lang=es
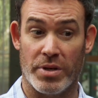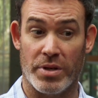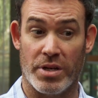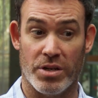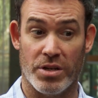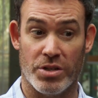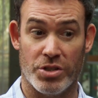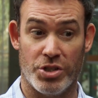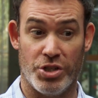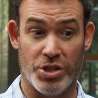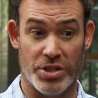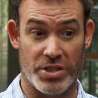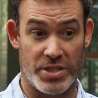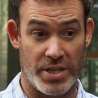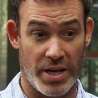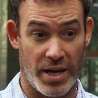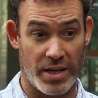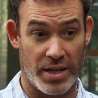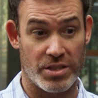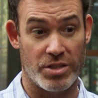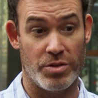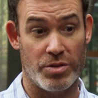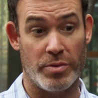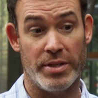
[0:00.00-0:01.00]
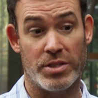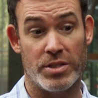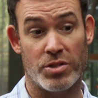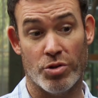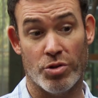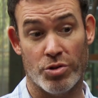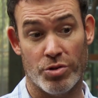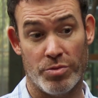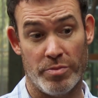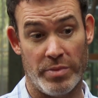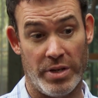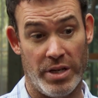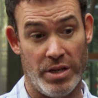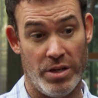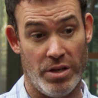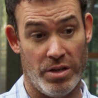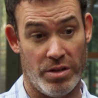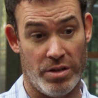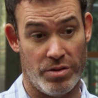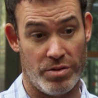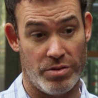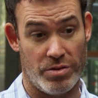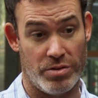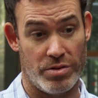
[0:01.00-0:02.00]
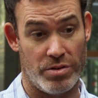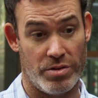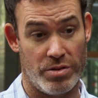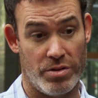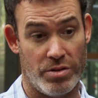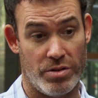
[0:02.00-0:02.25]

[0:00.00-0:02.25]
molesta porque me escribiste. Me dijiste que